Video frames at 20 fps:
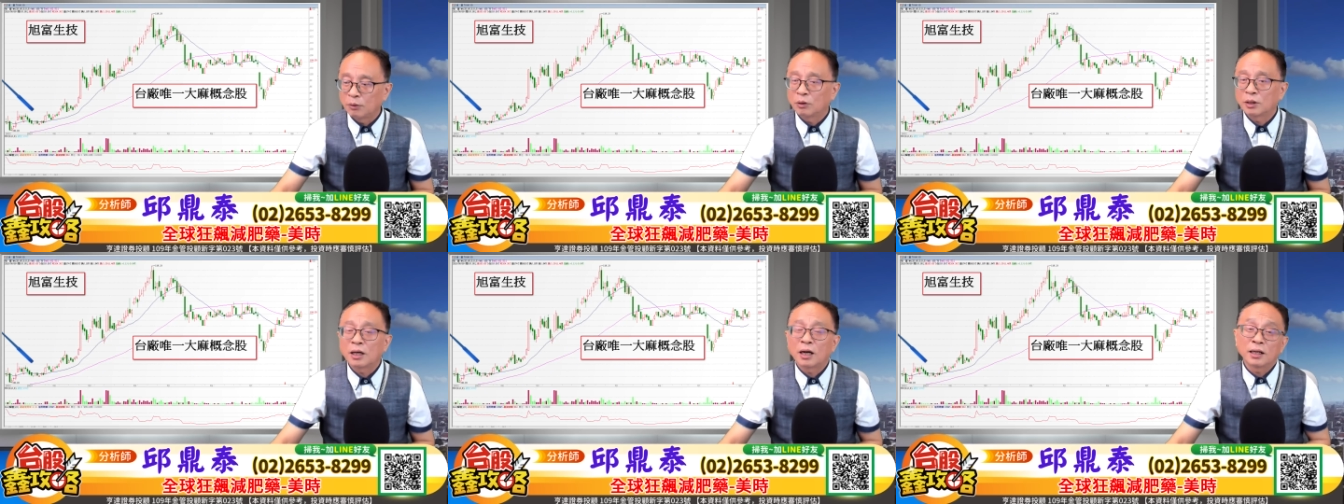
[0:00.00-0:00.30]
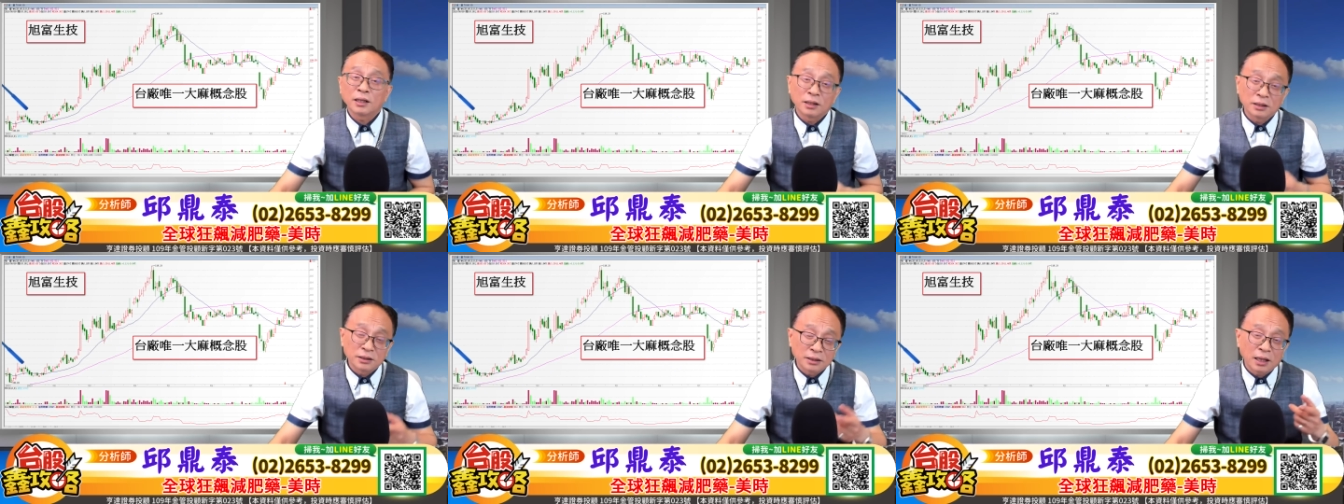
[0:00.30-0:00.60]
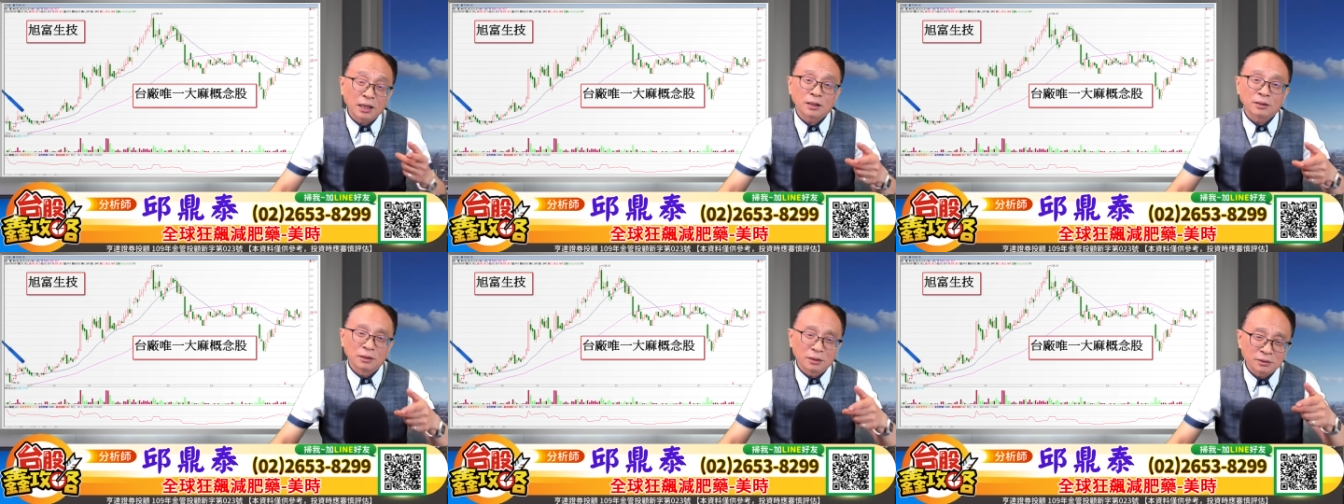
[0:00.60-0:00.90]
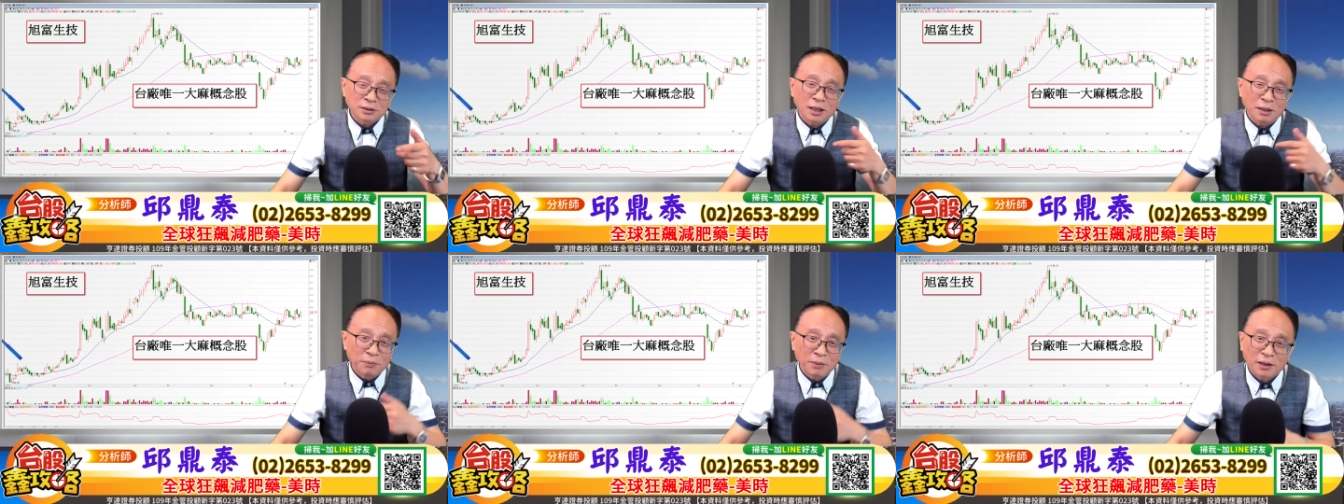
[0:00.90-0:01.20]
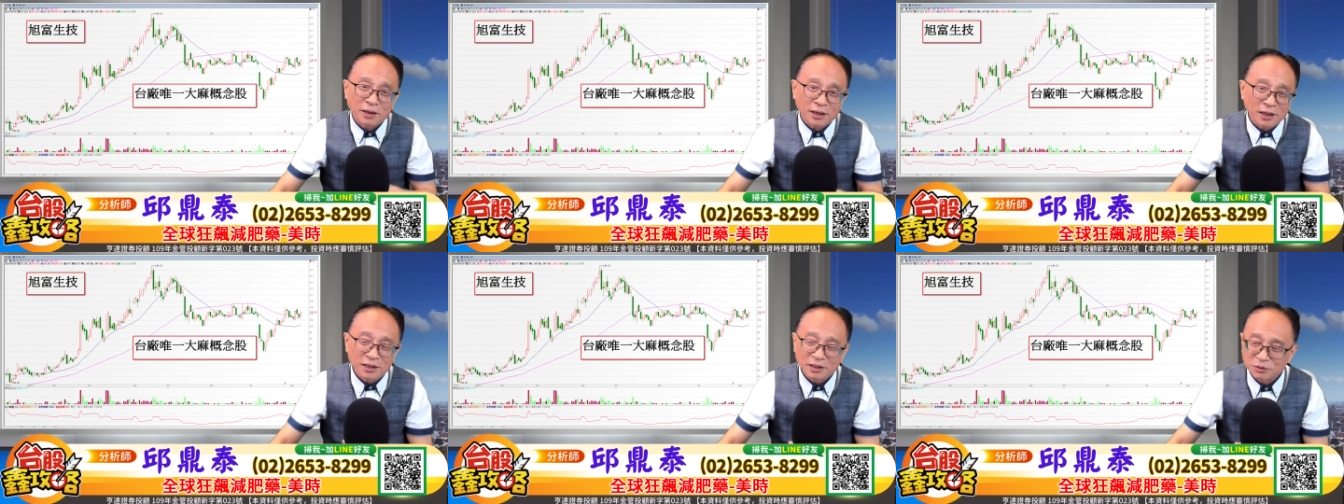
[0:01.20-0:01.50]
我刚才跟大大
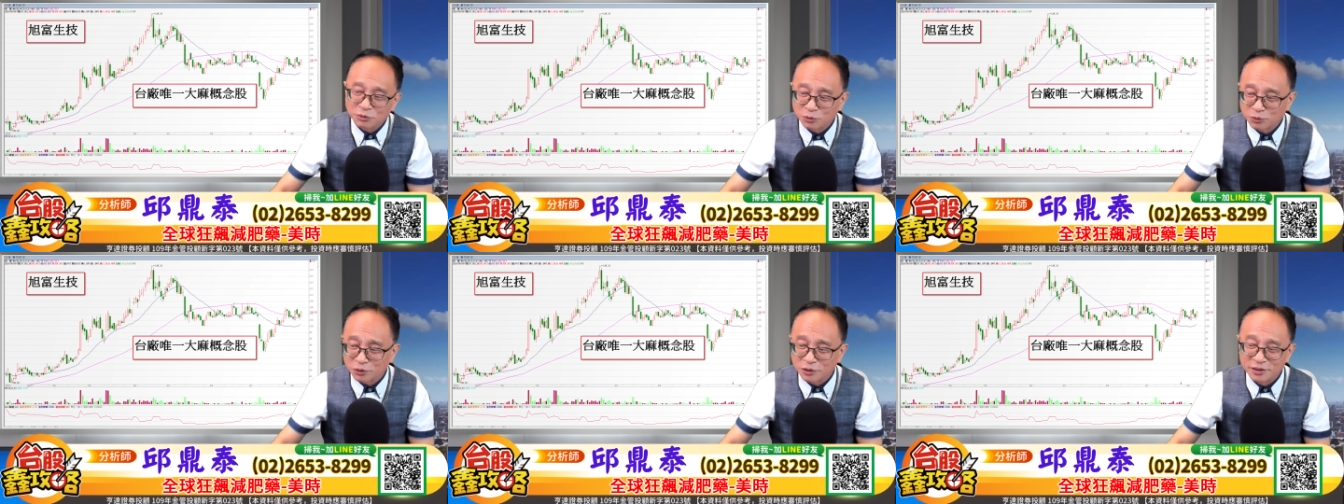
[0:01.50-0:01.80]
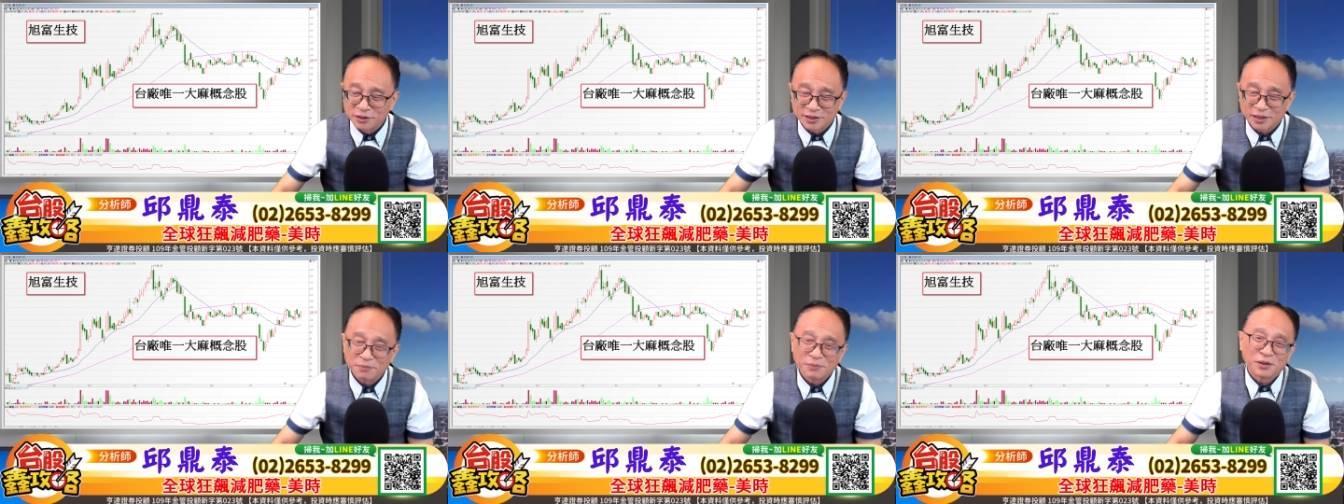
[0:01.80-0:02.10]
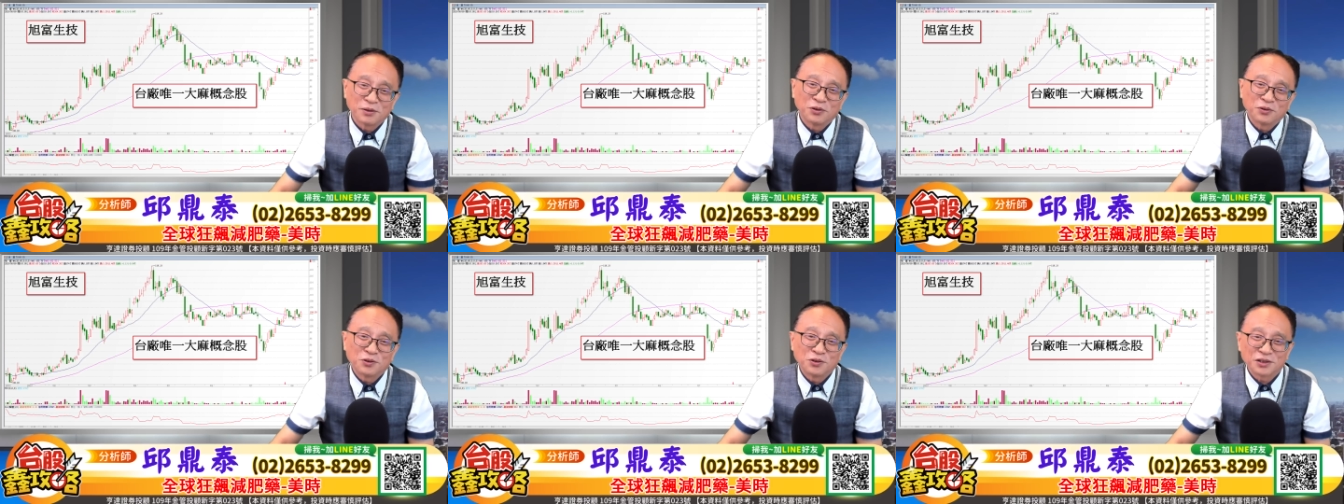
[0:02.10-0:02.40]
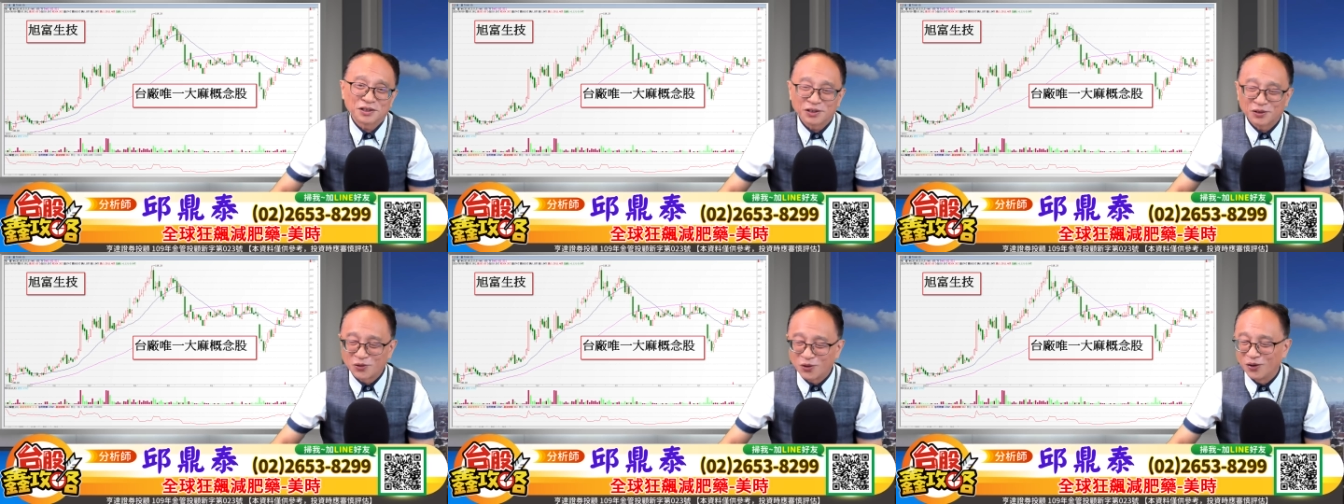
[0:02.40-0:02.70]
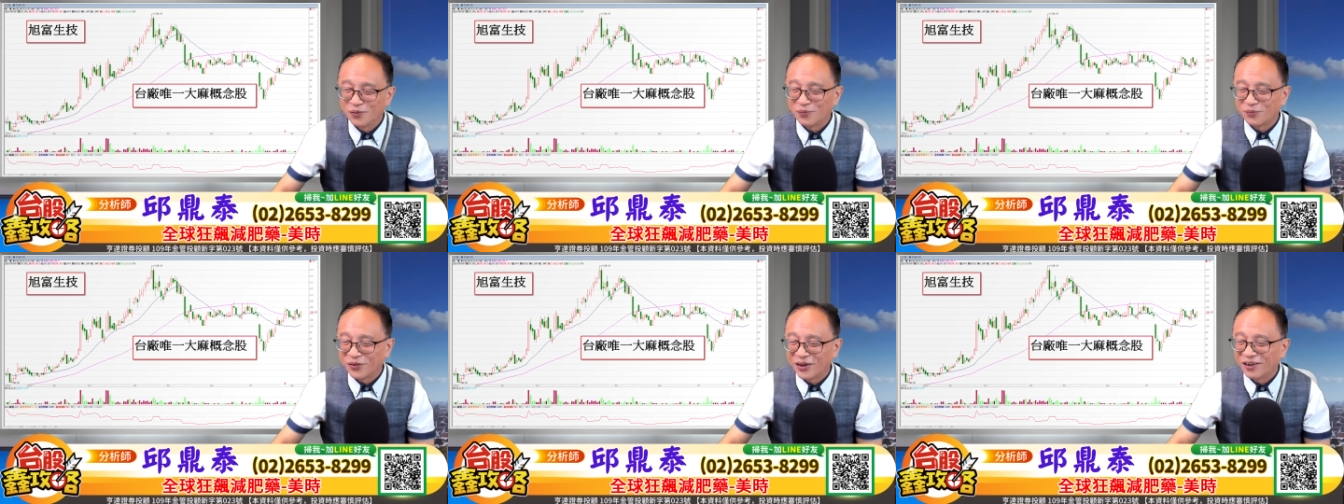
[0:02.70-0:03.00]
马概念股昨天在美国股市
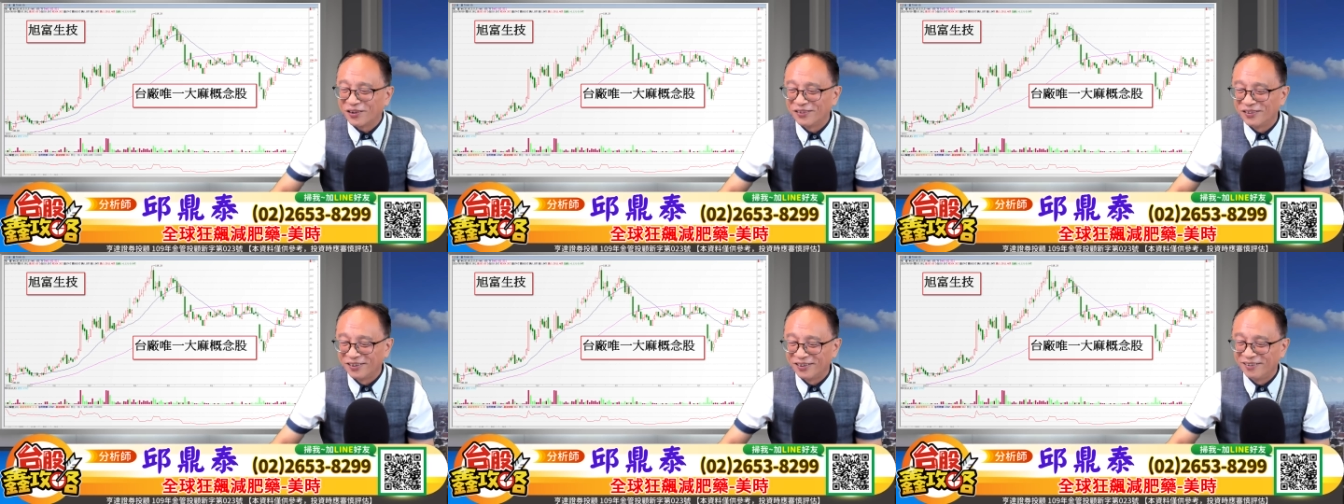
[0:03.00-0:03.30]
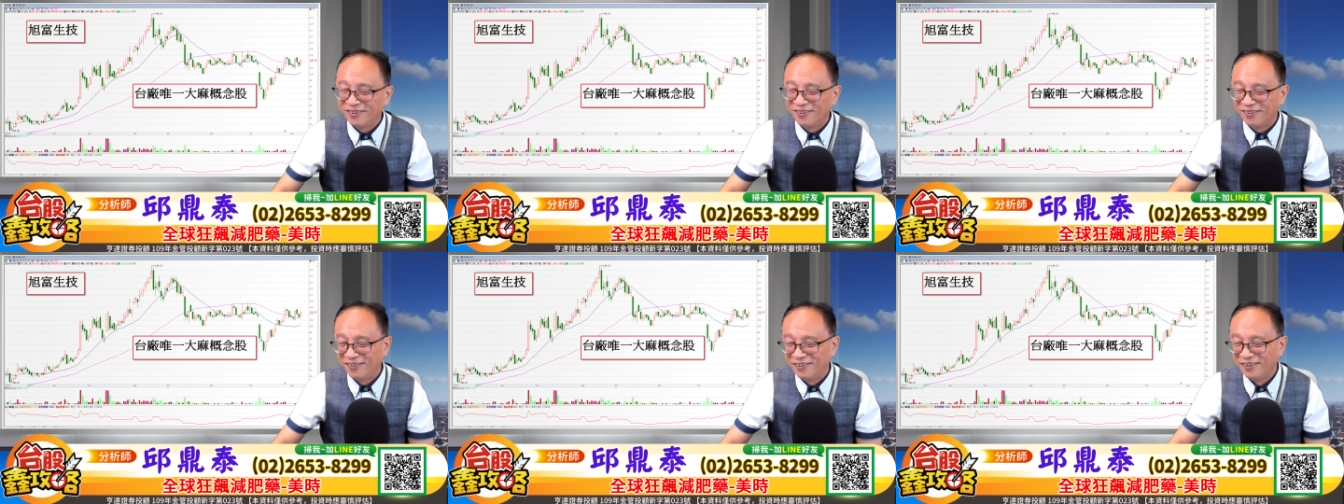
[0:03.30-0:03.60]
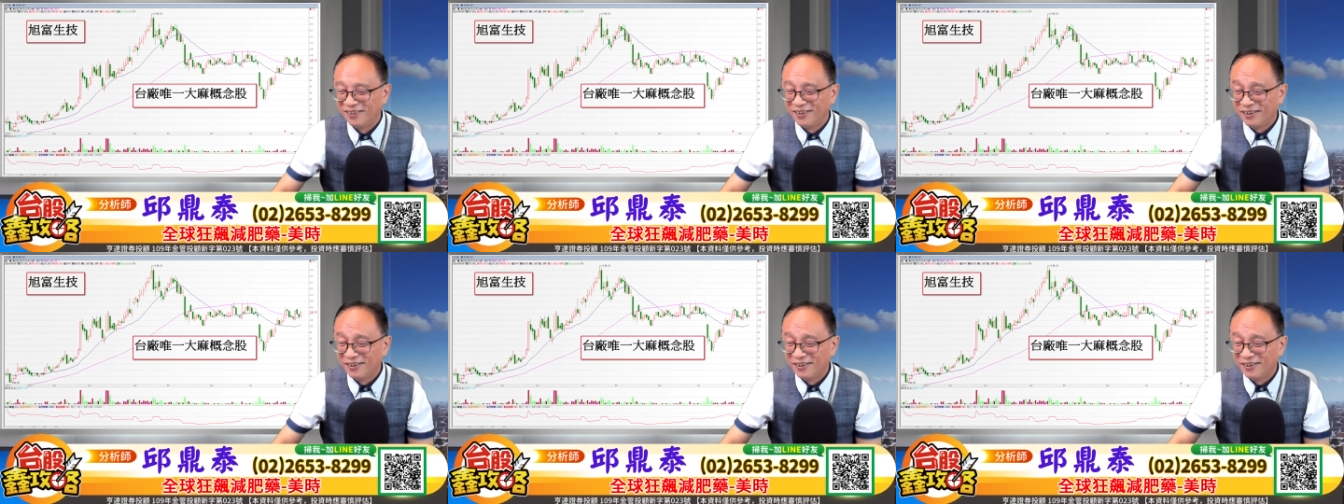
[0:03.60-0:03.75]
狂飙哦，